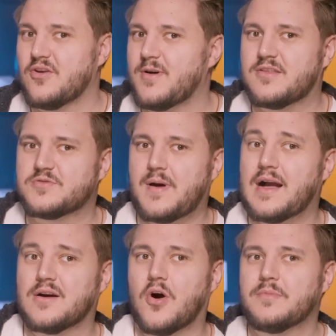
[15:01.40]
nochmal zur
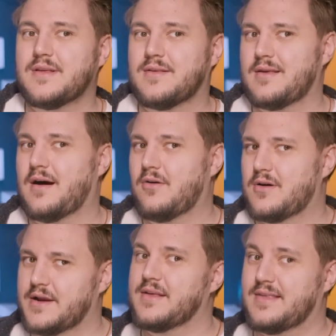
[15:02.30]
Sprache kommt, ist auch
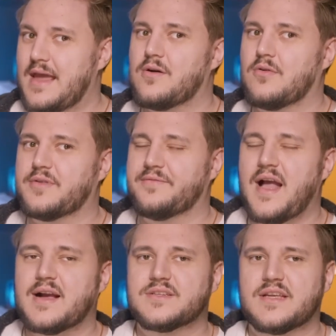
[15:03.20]
eine sehr große
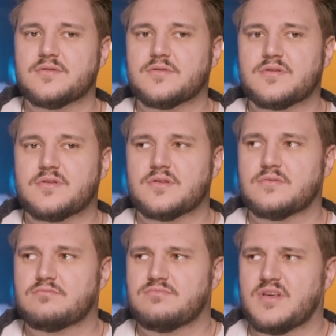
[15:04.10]
Frage, denn äh,
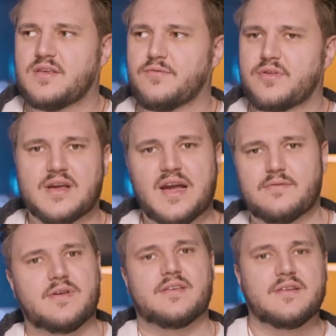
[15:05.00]
ich wüsste gar nicht,
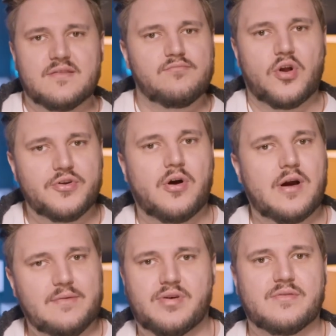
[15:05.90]
wie das in diesen Plot noch
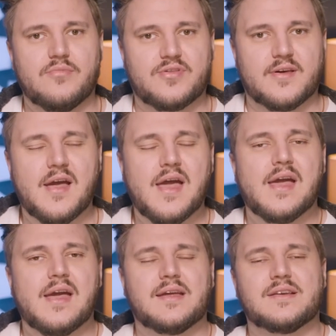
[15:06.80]
reinpassen müsste,
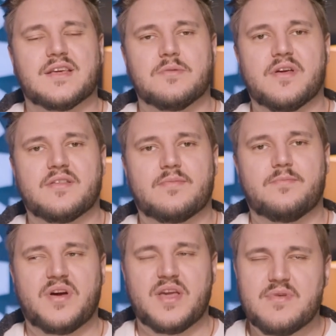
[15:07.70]
in dem es
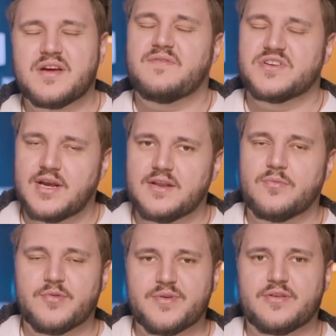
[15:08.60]
primär wahrscheinlich
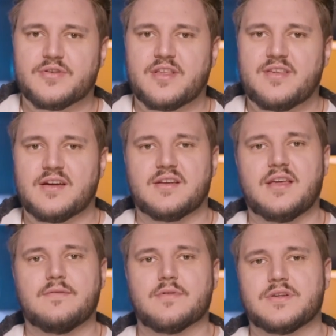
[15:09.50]
um Super Soldier-Serien
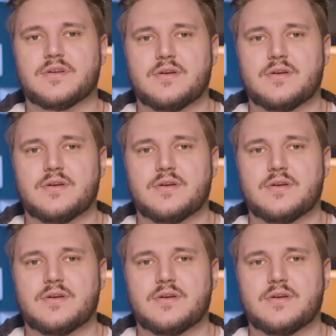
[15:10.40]
gehen wird.